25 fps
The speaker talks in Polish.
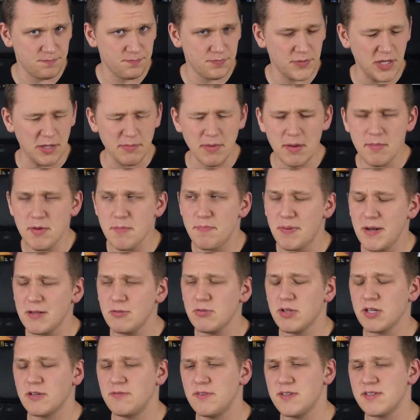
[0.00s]
Nie mamy
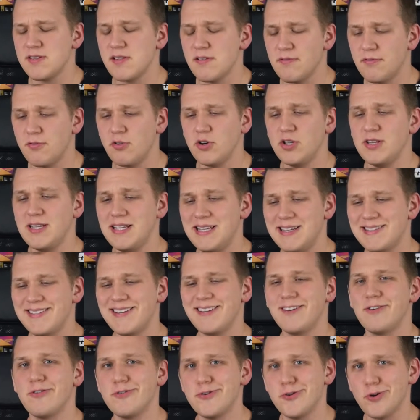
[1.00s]
planu na Gwiezdne Wojny,
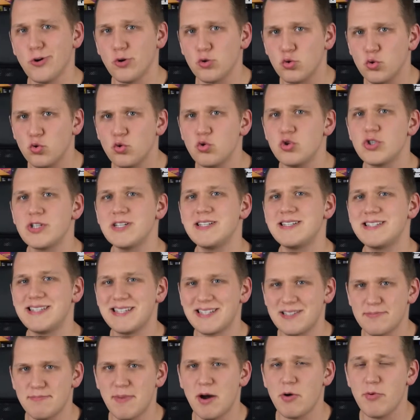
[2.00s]
jeżeli chodzi o duży czy
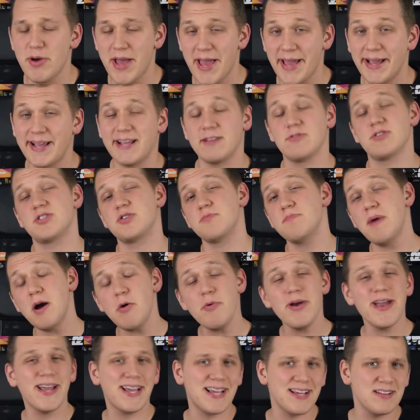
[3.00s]
też mały ekran. Znaczy,
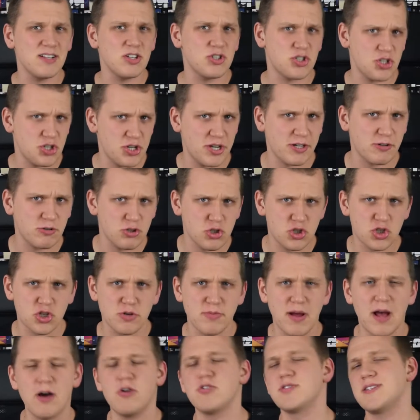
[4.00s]
mały ekran jeszcze się jakoś
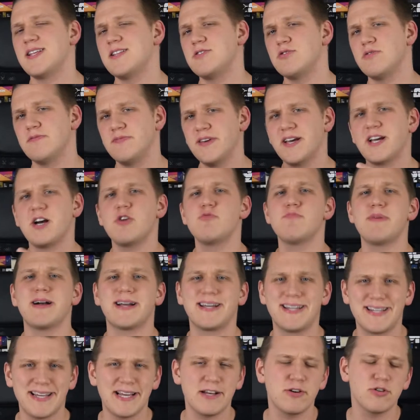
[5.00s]
trzyma. Ostatnio wjechał
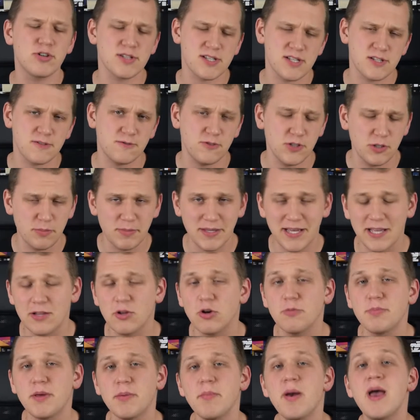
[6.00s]
McGregor ze swoim
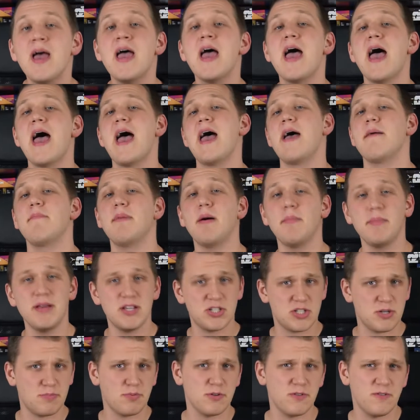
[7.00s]
Kenobim. E, mamy
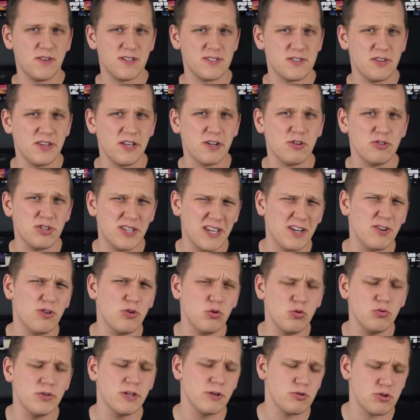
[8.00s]
jeszcze potwierdzonego Diego
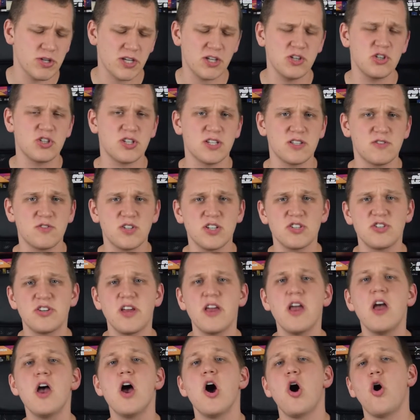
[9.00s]
Luna już jakiś czas
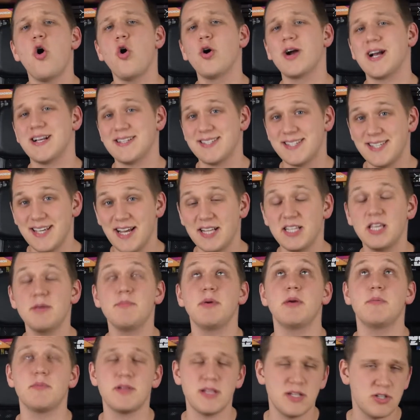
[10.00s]
wcześniej o Kasjanie.
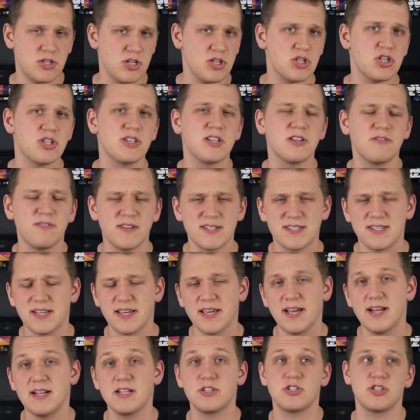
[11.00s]
Miejmy nadzieję, że te dwa
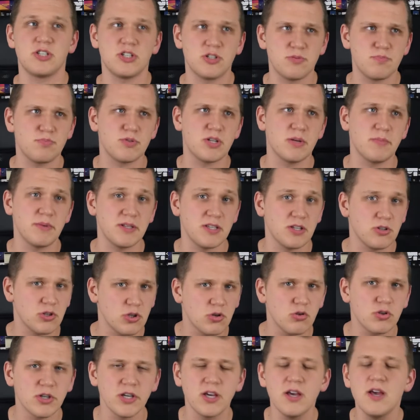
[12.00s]
seriale, czy też przynajmniej ten
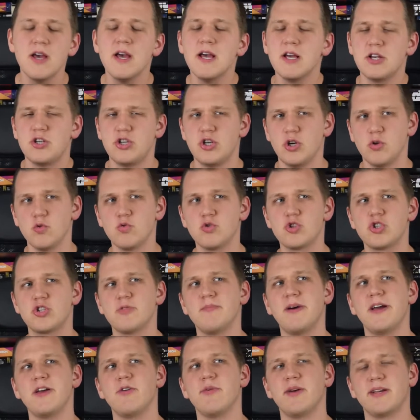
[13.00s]
drugi, się
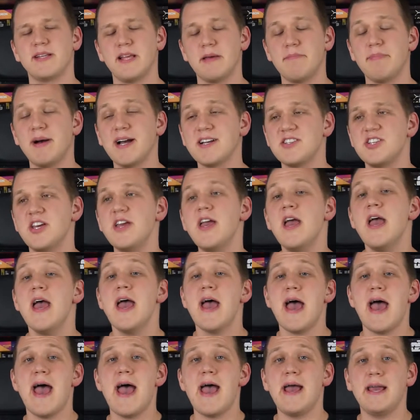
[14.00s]
utrzymają jak najbardziej.
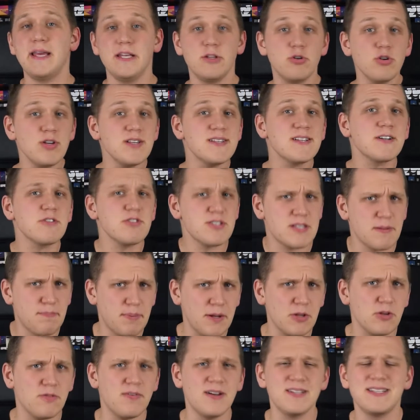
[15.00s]
E, I to jest jakoś
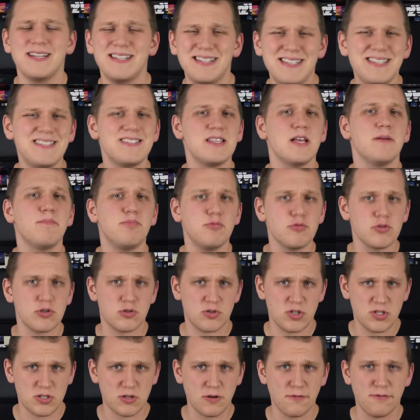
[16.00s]
zaplanowane. Disney Plus,
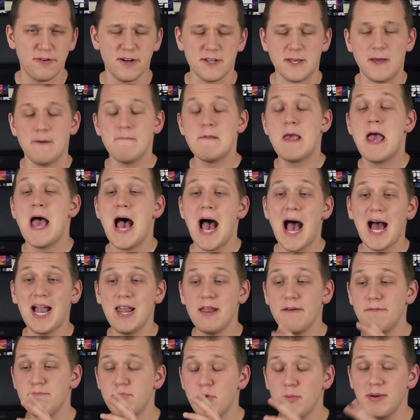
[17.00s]
wszystko fajnie.
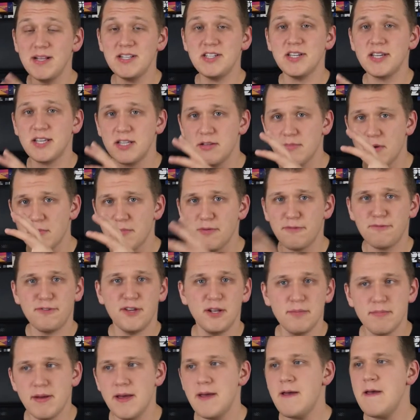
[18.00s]
Ale w momencie, kiedy mamy
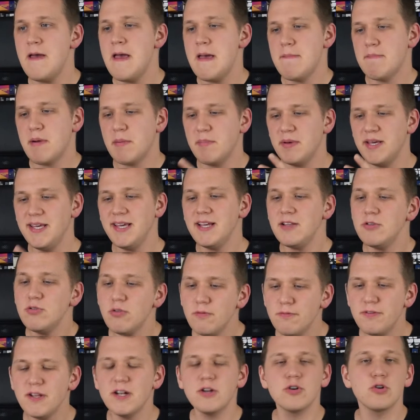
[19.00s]
filmy, mamy
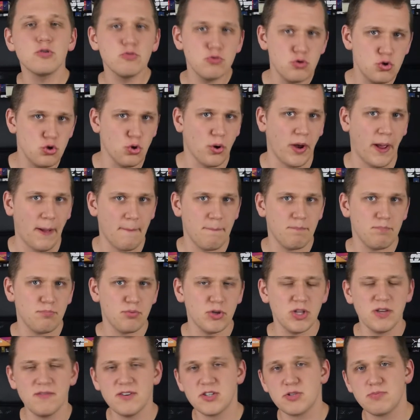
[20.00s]
jedną wielką dziurę.
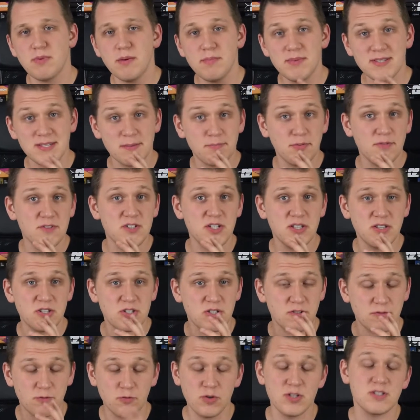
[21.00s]
Ponieważ mamy zapowiedziane,
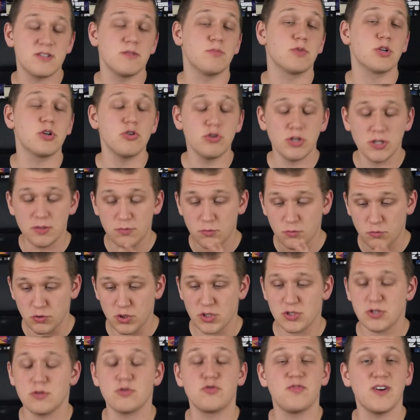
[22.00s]
że w 22,
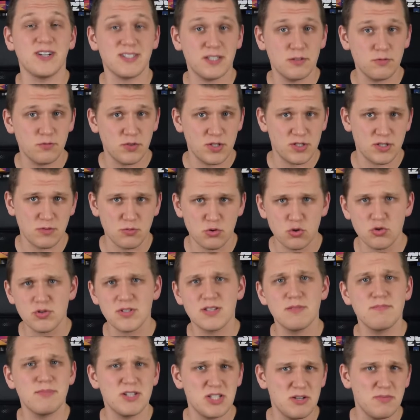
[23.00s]
24, 26
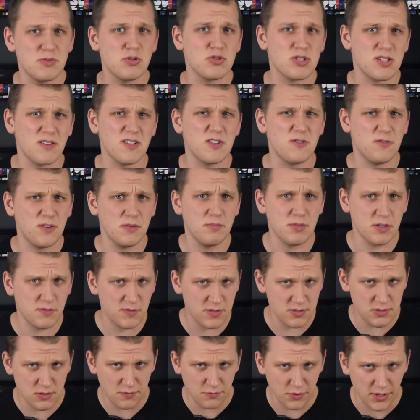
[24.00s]
będziemy dostawać filmy
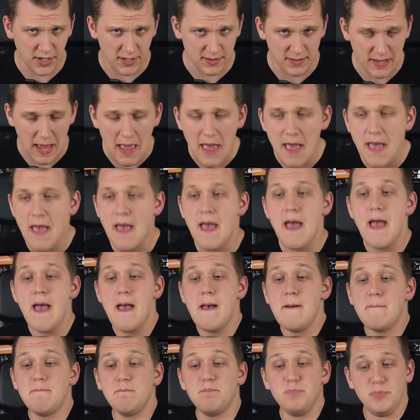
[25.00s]
gwiezdnowojenne
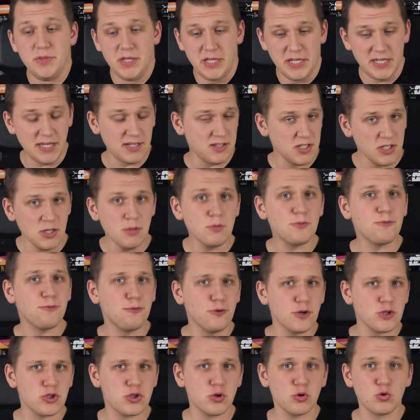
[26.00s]
jedynym
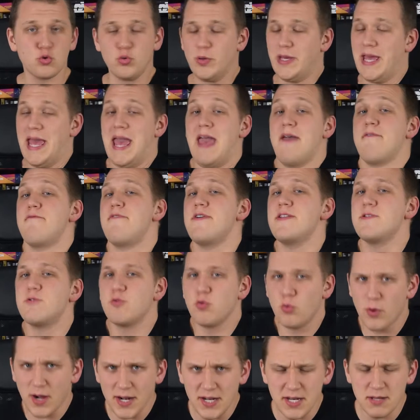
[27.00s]
twórcą, który
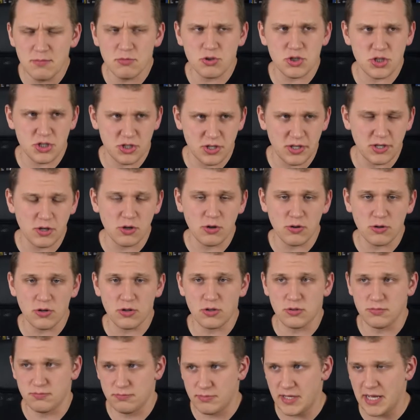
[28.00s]
ewentualnie może się
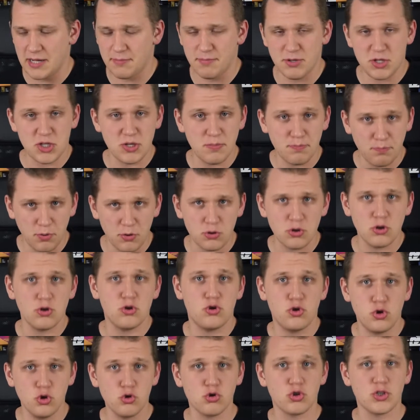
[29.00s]
tego jakby się
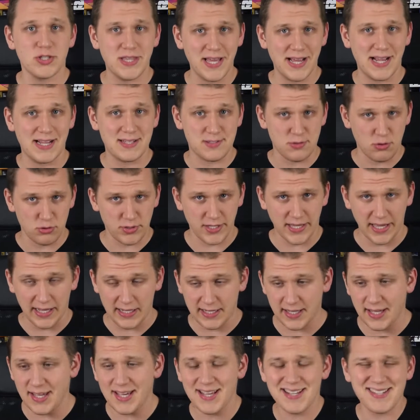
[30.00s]
podjąć już teraz od
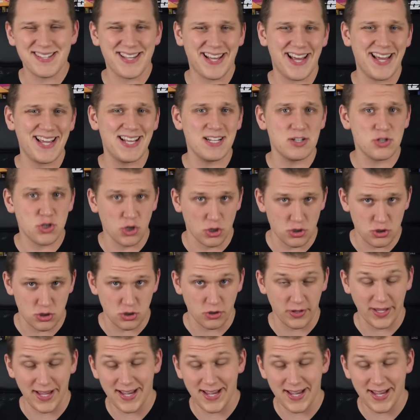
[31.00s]
ręki jest Ryan Johnson.